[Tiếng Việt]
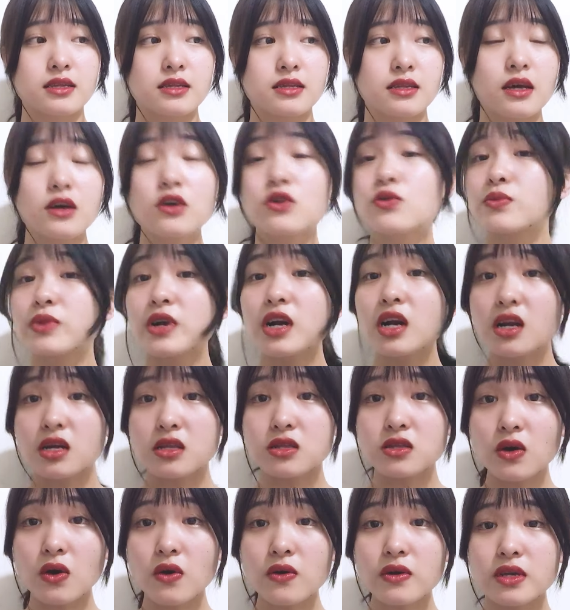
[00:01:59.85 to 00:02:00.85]
Nó cũng rất là
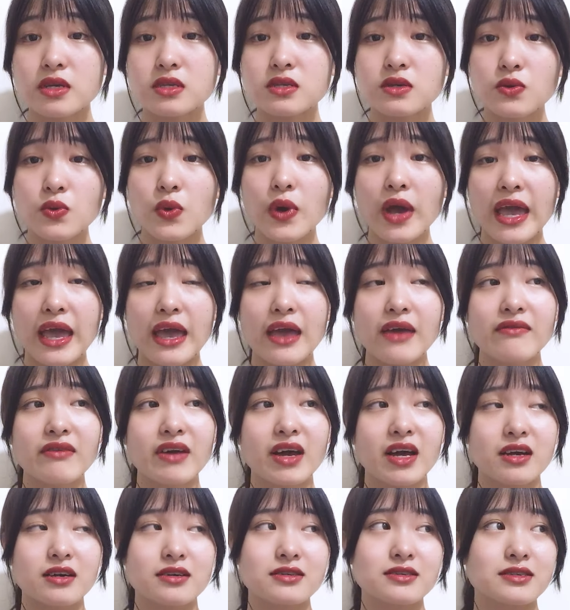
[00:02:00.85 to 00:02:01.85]
tốt cho sức khỏe
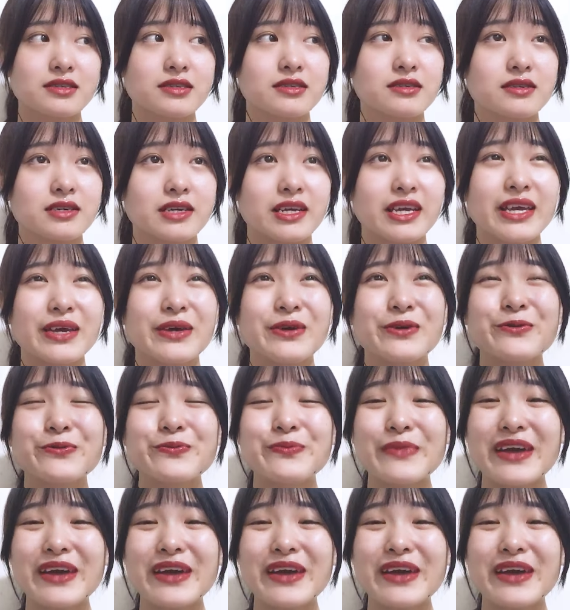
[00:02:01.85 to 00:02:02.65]
và kiểu